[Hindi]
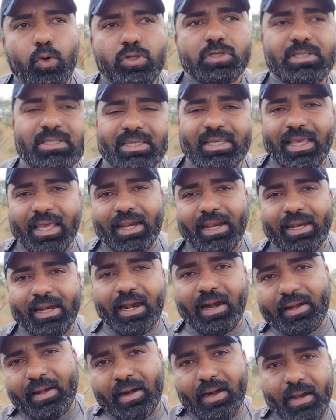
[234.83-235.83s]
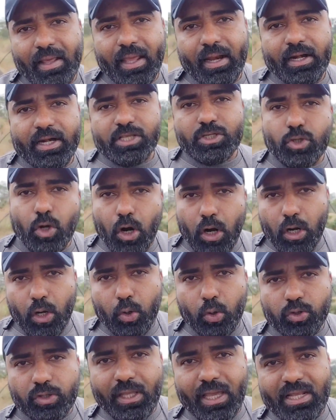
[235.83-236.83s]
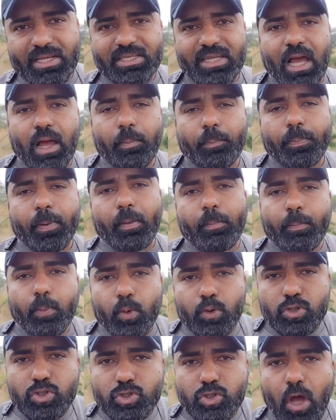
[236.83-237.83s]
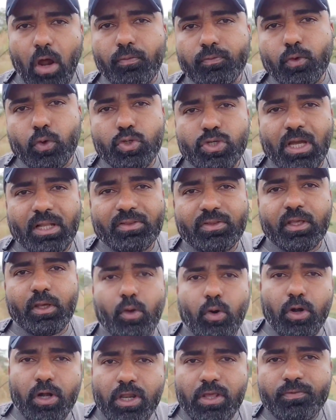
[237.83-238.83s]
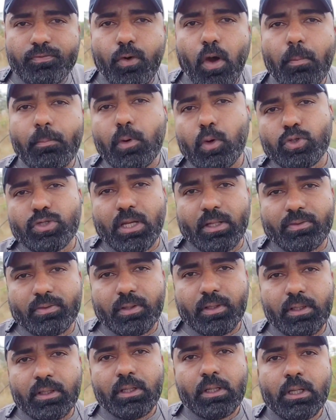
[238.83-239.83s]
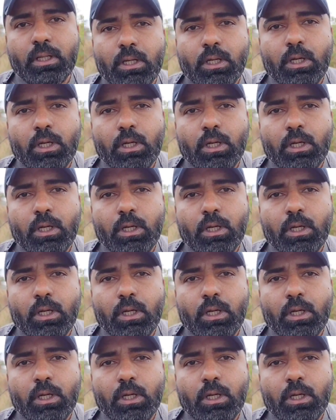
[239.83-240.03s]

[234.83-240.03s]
बोन्स के रिलेटेड एक डिसऑर्डर होता है जहाँ पे बोन सॉफ्ट हो जाते हैं और डिफॉर्म्ड हो जाते हैं